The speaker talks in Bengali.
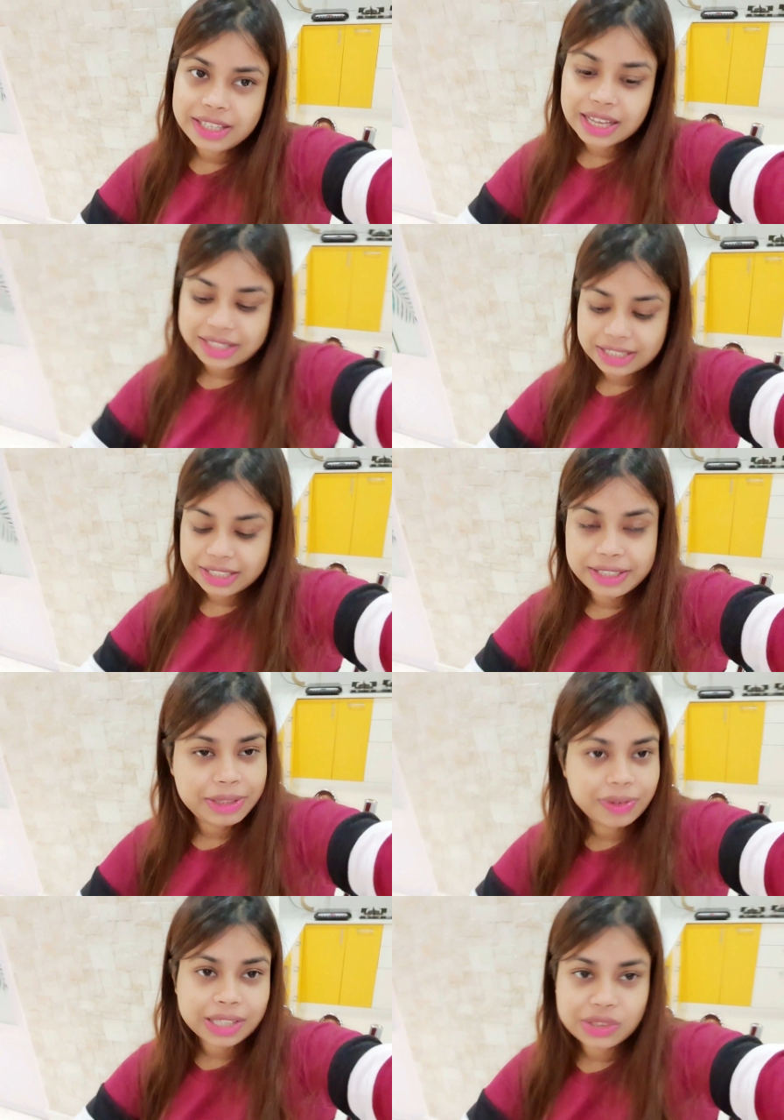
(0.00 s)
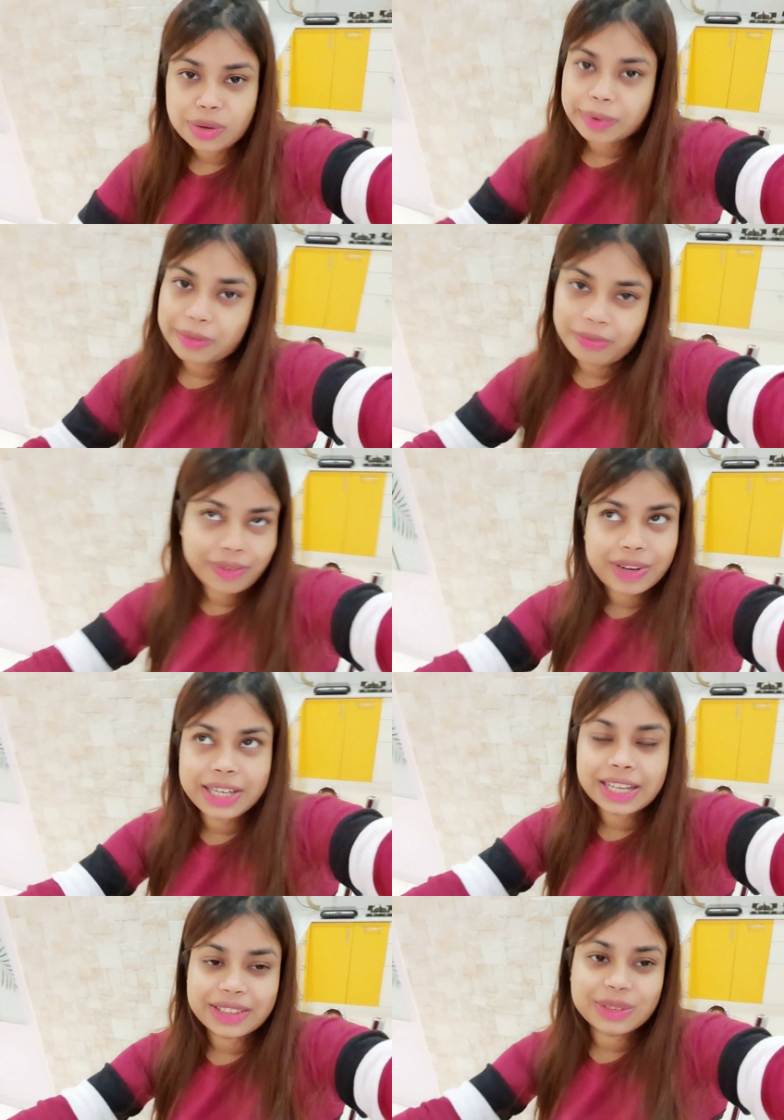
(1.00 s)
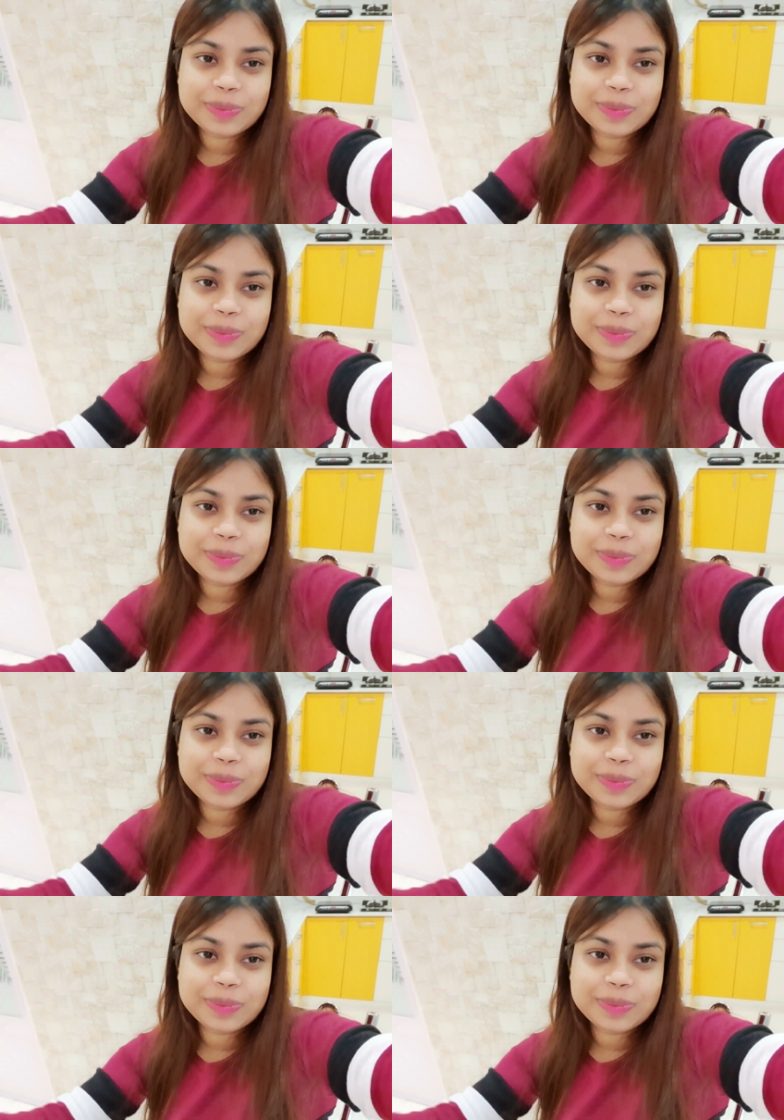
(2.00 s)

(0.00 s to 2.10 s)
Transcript: আছে আর ঘি ভাত তো আমার ফেভারিট একদম